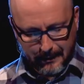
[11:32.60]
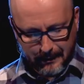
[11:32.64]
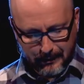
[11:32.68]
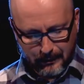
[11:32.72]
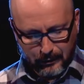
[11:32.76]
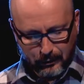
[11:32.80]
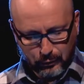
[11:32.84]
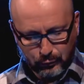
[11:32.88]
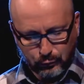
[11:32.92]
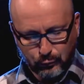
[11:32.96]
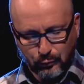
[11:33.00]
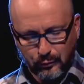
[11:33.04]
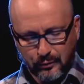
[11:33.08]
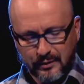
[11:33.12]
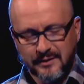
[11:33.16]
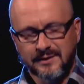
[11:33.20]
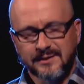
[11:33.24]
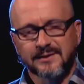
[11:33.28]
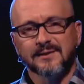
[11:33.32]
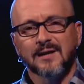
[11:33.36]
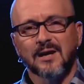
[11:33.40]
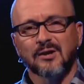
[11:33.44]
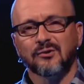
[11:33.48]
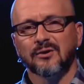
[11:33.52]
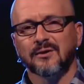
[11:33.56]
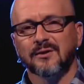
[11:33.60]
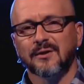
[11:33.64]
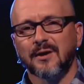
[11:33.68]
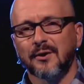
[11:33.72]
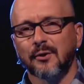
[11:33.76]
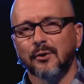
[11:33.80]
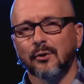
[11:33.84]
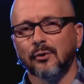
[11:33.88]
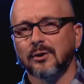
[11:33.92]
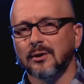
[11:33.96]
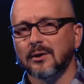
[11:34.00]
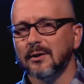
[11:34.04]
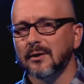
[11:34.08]
który zna się na
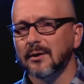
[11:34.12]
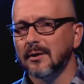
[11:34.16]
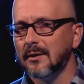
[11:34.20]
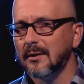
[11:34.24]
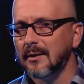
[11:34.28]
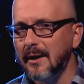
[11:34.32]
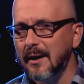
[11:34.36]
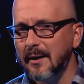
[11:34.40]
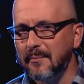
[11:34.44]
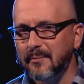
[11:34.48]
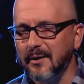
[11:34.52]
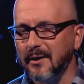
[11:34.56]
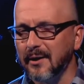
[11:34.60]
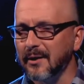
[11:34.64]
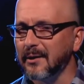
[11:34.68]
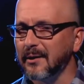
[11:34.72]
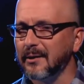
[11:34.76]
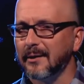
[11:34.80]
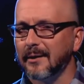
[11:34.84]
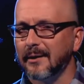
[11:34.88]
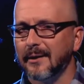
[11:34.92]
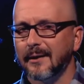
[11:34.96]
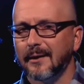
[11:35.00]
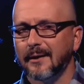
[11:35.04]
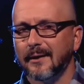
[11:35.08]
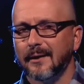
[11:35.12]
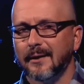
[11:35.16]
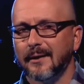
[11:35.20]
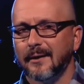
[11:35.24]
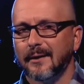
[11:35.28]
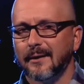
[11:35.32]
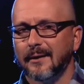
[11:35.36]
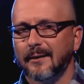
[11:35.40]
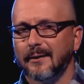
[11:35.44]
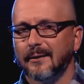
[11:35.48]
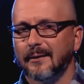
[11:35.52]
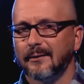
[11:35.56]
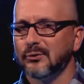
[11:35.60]
roli lepiej
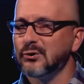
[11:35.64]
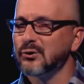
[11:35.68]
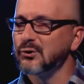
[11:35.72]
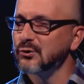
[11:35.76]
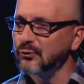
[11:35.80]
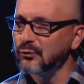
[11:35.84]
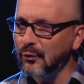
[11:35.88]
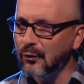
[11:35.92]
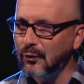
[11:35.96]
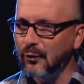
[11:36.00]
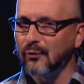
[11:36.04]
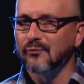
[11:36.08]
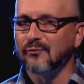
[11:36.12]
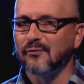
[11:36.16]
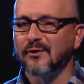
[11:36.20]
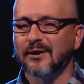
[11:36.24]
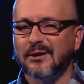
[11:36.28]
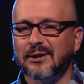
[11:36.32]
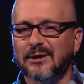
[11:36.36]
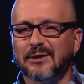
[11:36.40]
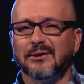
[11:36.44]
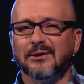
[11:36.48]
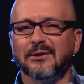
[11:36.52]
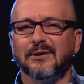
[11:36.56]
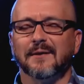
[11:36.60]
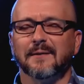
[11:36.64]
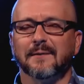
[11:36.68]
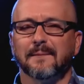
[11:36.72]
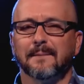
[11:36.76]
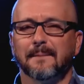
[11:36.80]
niż ktokolwiek inny.